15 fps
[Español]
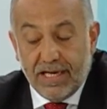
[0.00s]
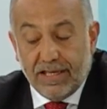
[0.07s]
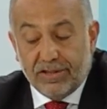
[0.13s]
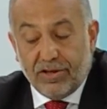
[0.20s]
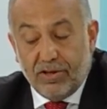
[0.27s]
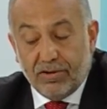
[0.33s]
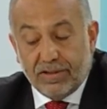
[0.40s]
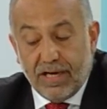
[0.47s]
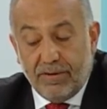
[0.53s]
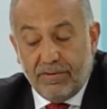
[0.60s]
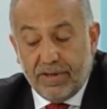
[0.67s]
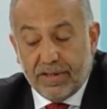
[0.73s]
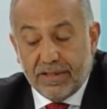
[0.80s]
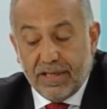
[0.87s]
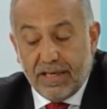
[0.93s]
Todo lo que
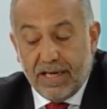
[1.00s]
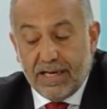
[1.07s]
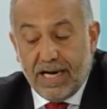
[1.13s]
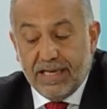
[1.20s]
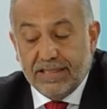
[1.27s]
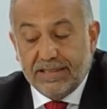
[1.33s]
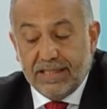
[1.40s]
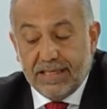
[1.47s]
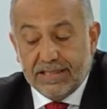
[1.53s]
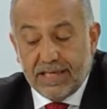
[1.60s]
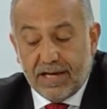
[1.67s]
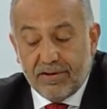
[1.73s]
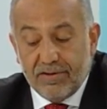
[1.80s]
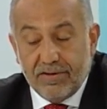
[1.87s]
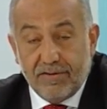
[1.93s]
aborde análisis, y
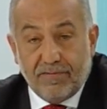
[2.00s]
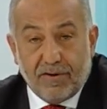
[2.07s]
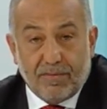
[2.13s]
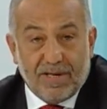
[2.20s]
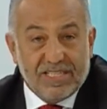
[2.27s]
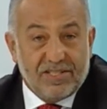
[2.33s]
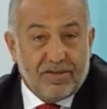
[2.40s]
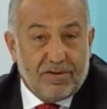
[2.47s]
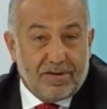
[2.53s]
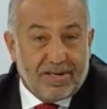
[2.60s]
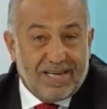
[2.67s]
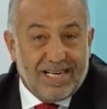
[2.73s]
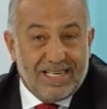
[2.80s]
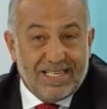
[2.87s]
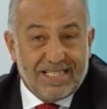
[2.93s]
desarrollo, información,
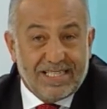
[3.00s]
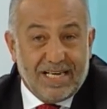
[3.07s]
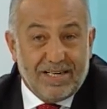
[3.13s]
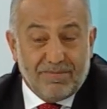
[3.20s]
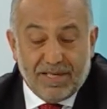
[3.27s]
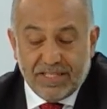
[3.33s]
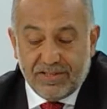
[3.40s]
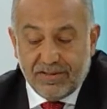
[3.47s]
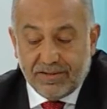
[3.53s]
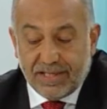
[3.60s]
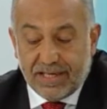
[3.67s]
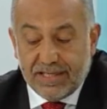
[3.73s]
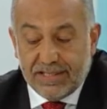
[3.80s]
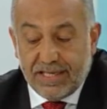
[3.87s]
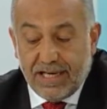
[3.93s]
redes, animación
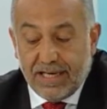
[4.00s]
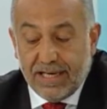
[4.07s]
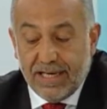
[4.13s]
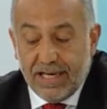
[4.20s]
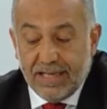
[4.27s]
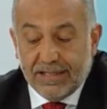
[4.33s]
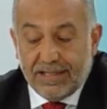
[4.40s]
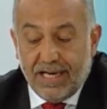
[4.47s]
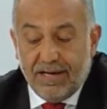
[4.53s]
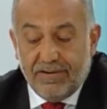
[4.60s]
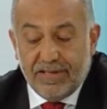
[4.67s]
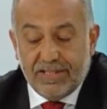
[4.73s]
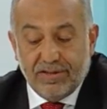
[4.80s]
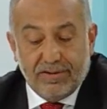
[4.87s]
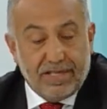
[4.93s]
3D,
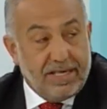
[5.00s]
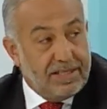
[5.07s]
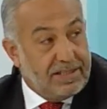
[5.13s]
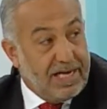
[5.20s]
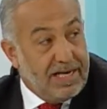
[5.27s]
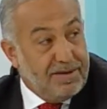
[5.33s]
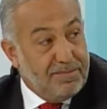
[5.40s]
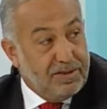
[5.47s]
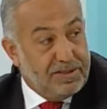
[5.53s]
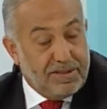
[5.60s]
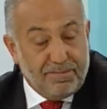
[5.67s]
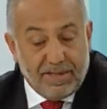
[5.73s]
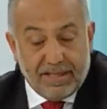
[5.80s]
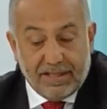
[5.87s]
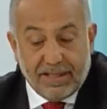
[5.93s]
televisión digital y
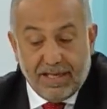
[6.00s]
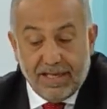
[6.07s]
multimedia.